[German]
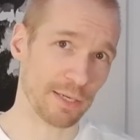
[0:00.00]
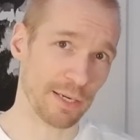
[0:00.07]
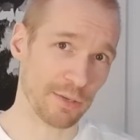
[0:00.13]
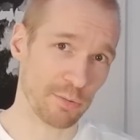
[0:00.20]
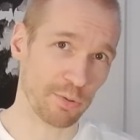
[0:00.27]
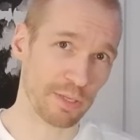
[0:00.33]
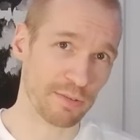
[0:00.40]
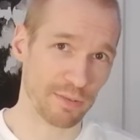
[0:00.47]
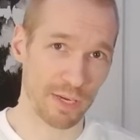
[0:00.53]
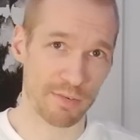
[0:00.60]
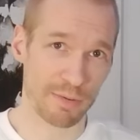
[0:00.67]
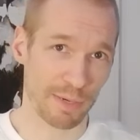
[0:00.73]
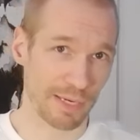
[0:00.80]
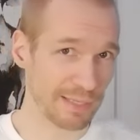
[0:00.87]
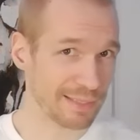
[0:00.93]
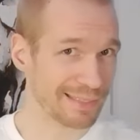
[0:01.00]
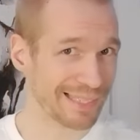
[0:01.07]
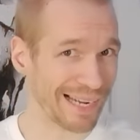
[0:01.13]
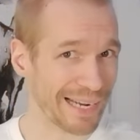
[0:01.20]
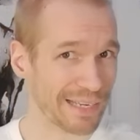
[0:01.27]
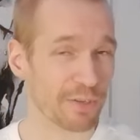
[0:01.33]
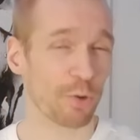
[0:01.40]
also jetzt sagen wir mal
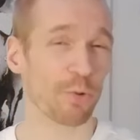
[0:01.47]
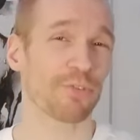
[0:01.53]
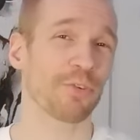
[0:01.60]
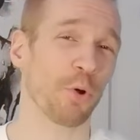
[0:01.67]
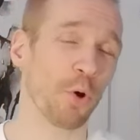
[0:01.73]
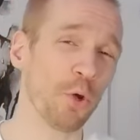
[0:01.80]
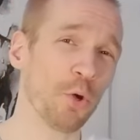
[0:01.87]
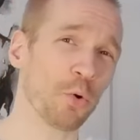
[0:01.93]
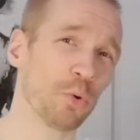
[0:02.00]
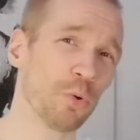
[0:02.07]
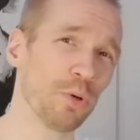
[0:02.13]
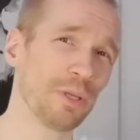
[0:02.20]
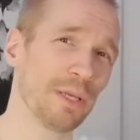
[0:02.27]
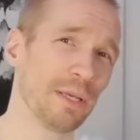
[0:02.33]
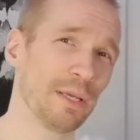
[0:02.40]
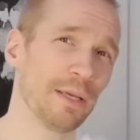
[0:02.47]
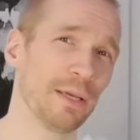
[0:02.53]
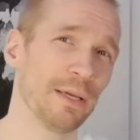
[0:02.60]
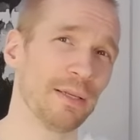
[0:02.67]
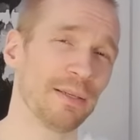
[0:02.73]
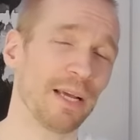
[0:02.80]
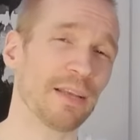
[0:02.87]
3000 Euro,
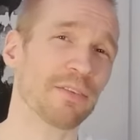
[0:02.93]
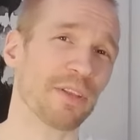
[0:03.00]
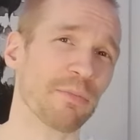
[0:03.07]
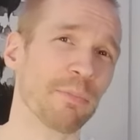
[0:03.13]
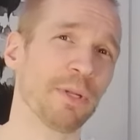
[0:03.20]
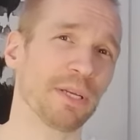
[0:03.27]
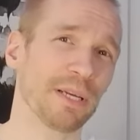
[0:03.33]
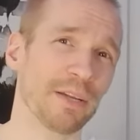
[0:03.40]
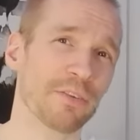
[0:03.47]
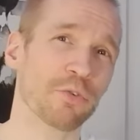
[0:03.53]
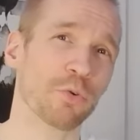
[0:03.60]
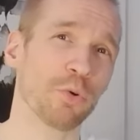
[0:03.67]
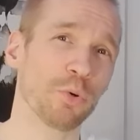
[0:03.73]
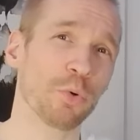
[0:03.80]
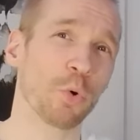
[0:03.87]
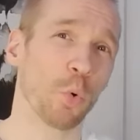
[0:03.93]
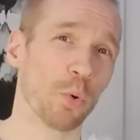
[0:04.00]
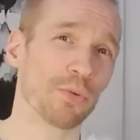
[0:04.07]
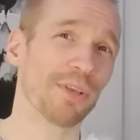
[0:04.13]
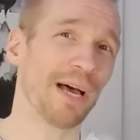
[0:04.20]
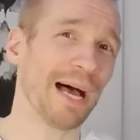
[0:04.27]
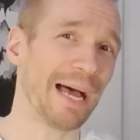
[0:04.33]
da ist das mal eine ganz schön
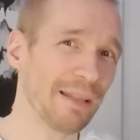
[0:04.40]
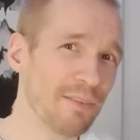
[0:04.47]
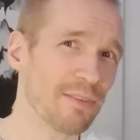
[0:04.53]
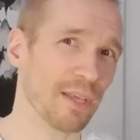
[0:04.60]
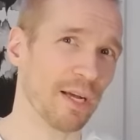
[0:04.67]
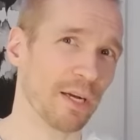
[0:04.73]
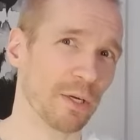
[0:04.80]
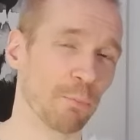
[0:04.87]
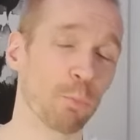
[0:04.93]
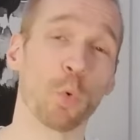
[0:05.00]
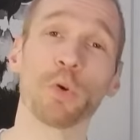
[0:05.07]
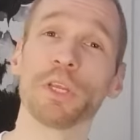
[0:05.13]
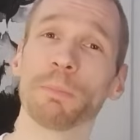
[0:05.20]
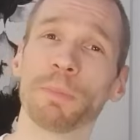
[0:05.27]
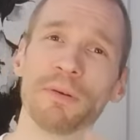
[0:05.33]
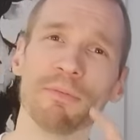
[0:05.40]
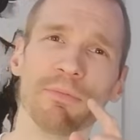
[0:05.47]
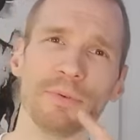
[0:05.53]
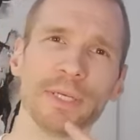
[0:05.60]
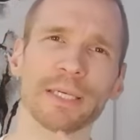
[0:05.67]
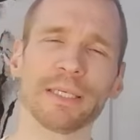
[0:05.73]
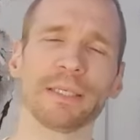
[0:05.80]
große Ansage. Und ich bin
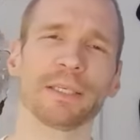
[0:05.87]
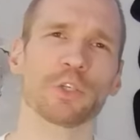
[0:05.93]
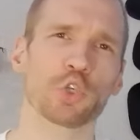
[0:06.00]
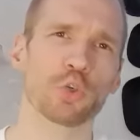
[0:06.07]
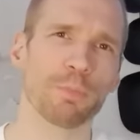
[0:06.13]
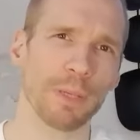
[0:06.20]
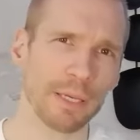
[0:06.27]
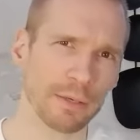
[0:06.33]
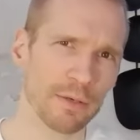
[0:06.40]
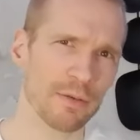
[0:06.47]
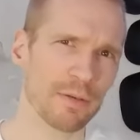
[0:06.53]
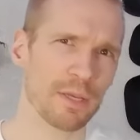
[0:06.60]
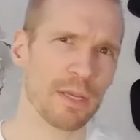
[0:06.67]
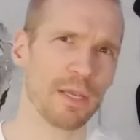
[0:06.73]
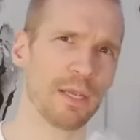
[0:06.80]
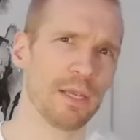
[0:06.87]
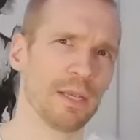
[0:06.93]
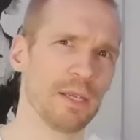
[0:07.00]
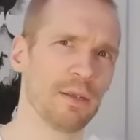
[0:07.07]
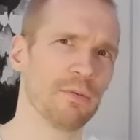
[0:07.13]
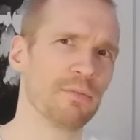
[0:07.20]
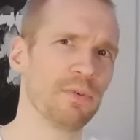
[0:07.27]
wirklich gespannt,
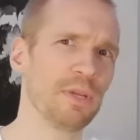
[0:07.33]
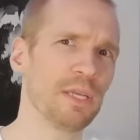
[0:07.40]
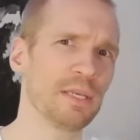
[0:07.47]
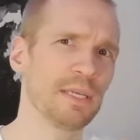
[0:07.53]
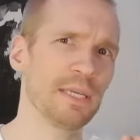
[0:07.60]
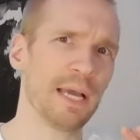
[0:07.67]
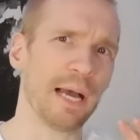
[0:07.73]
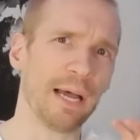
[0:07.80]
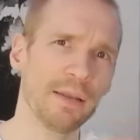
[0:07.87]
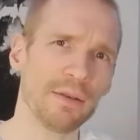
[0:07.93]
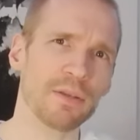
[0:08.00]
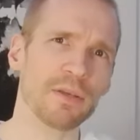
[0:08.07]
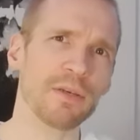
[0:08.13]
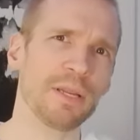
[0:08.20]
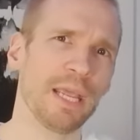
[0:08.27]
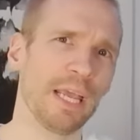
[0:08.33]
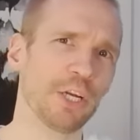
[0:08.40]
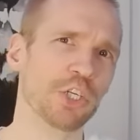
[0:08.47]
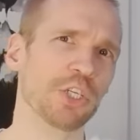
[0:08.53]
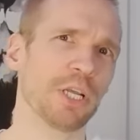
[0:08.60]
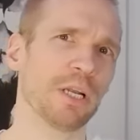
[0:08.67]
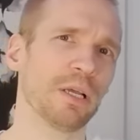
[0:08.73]
wie die anderen
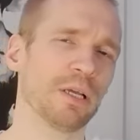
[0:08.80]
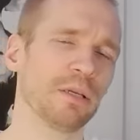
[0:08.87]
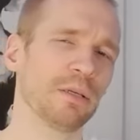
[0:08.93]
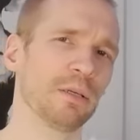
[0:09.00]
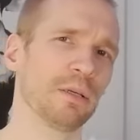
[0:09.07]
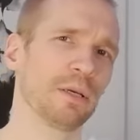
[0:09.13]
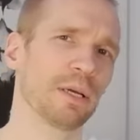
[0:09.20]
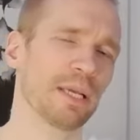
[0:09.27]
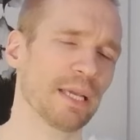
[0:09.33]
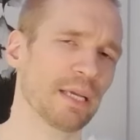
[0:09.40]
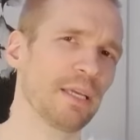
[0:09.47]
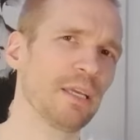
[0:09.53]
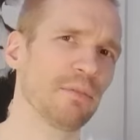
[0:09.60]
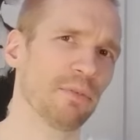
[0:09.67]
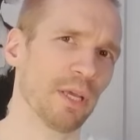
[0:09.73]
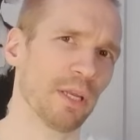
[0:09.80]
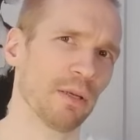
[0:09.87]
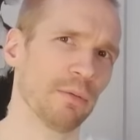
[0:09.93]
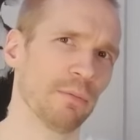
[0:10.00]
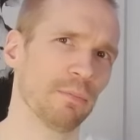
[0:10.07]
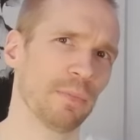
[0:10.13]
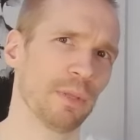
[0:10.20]
Hersteller reagieren werden.
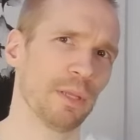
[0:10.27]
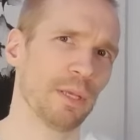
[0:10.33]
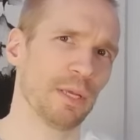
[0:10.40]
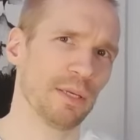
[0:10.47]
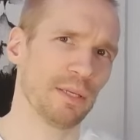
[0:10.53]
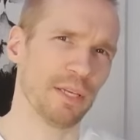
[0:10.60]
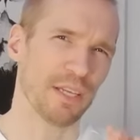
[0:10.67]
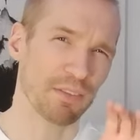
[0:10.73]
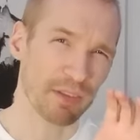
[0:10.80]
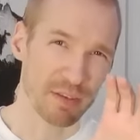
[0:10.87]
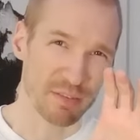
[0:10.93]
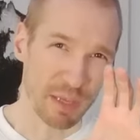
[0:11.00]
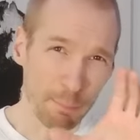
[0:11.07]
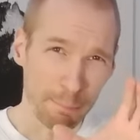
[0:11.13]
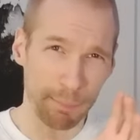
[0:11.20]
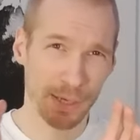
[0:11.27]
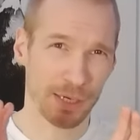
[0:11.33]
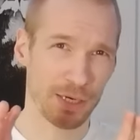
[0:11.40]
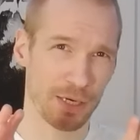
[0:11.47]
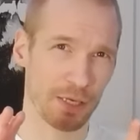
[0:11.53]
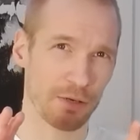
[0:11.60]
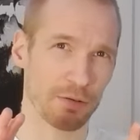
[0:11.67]
Denn das
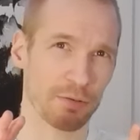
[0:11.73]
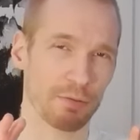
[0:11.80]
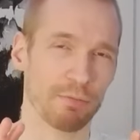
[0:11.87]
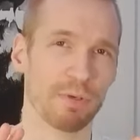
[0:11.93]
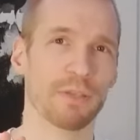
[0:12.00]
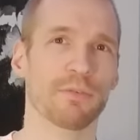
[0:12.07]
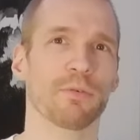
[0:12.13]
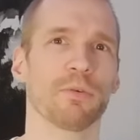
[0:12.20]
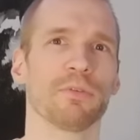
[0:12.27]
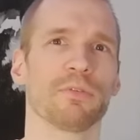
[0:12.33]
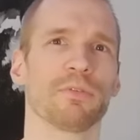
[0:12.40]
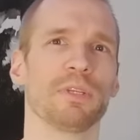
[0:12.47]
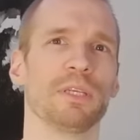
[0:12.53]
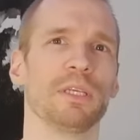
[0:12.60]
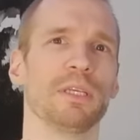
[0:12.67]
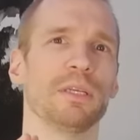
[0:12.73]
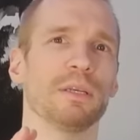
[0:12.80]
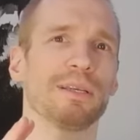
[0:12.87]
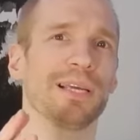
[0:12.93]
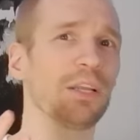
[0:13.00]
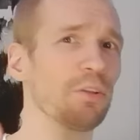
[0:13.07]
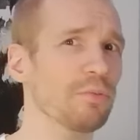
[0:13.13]
Gesamtpaket, was uns die
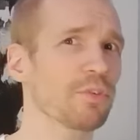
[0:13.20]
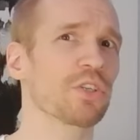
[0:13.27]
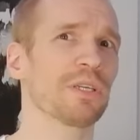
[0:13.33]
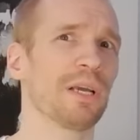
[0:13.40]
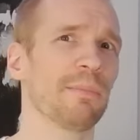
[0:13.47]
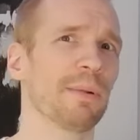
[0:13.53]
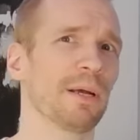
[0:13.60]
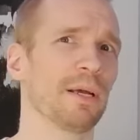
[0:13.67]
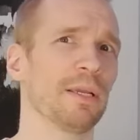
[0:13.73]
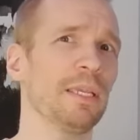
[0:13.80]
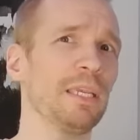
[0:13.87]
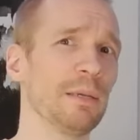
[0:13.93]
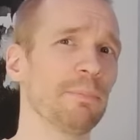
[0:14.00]
Cartovision-Kamera hier